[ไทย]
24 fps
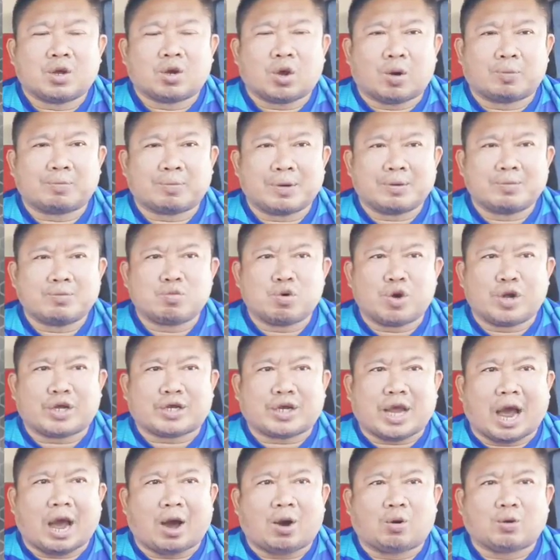ก็เป็นมวย
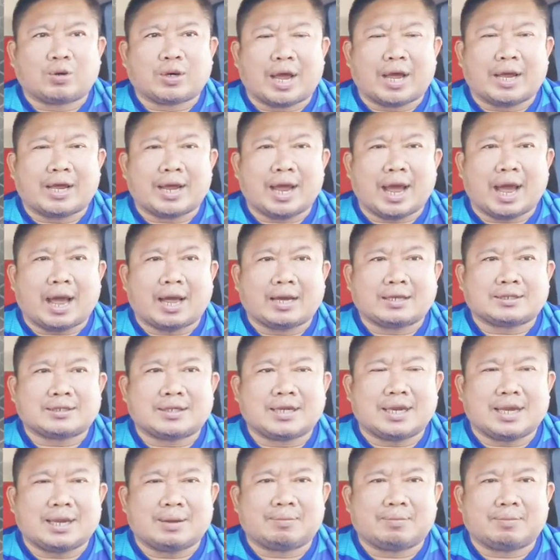เข่าในอา
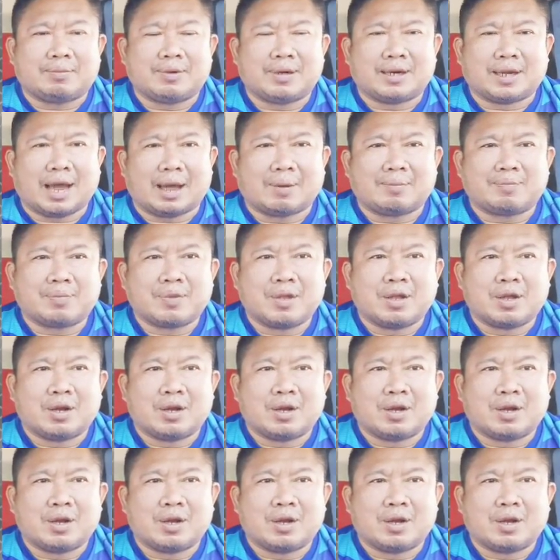ชีพนะครับ